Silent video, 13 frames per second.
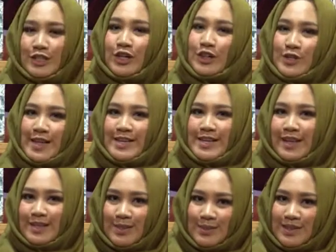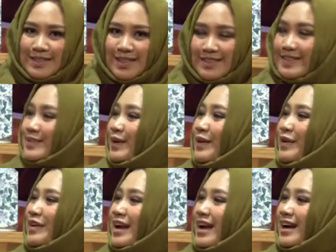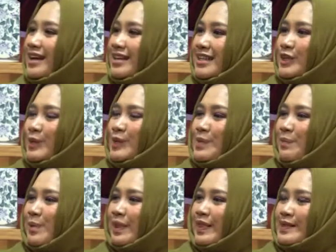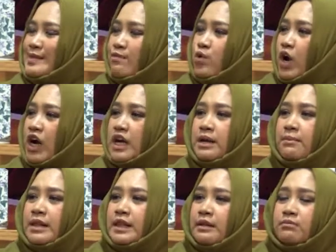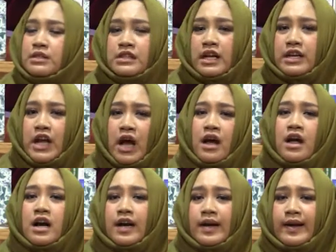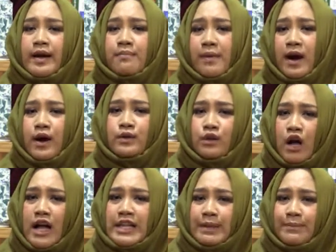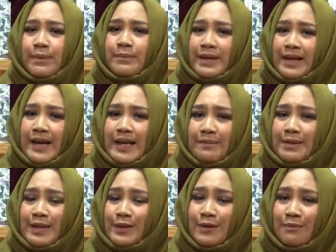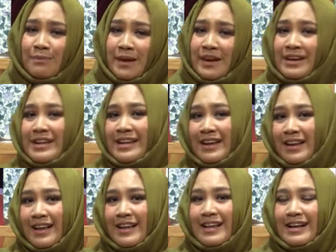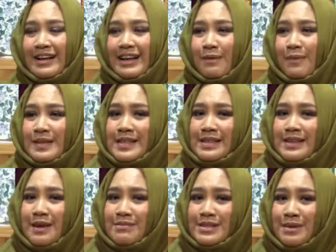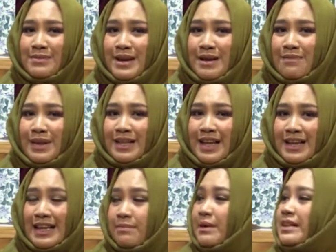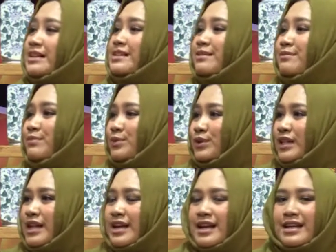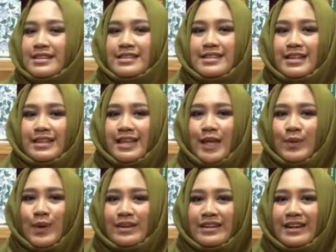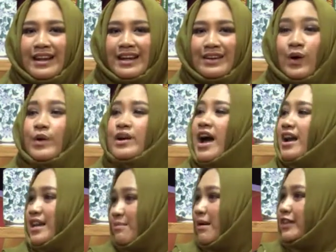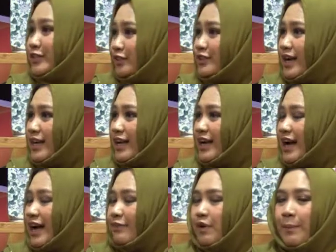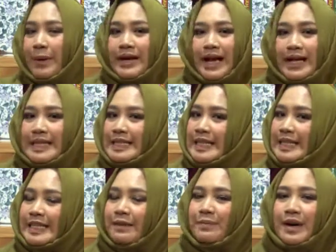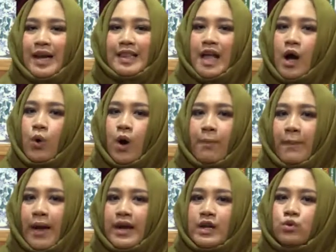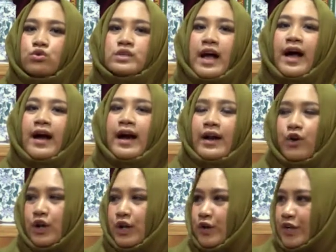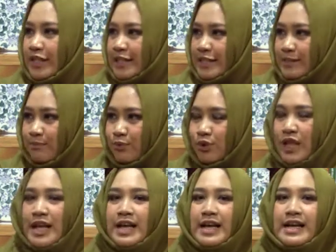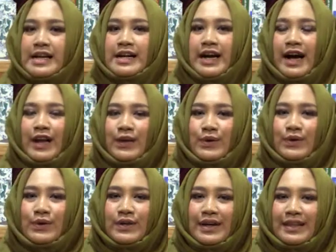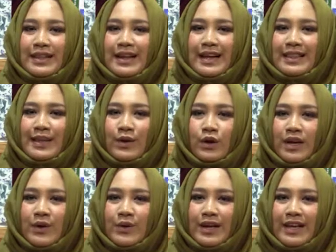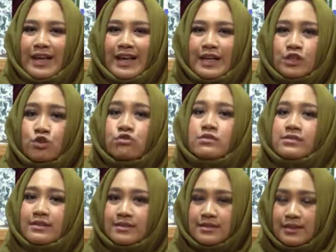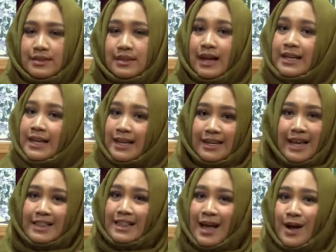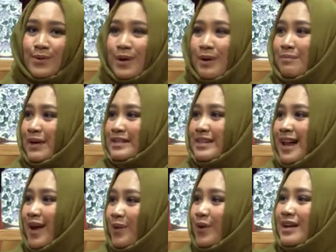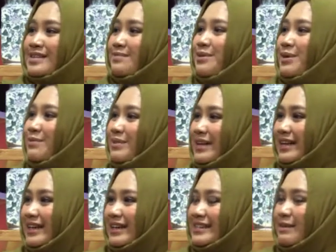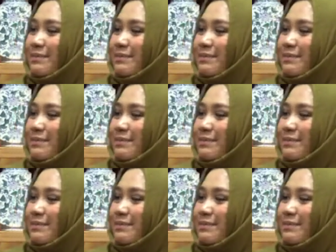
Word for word: contoh saja kesuksesan seseorang itu seperti sebuah kenikmatan besar yang kenapa Allah hanya memberikan nikmat itu kepada dia? Hmm. Kenapa saya tidak bisa mendapatkan nikmat tersebut? Yeah. Sejatinya itu adalah godaan iman juga ya, yeah. Kang Evan Padahal kita tidak pernah tahu apa yang diusahakan oleh hmm. orang tersebut. Betul kalau kata-kata orang-orang yang sukses nih, kalian nggak tahu apa yang saya lakukan mm-hmm. sebelum ini. Yeah.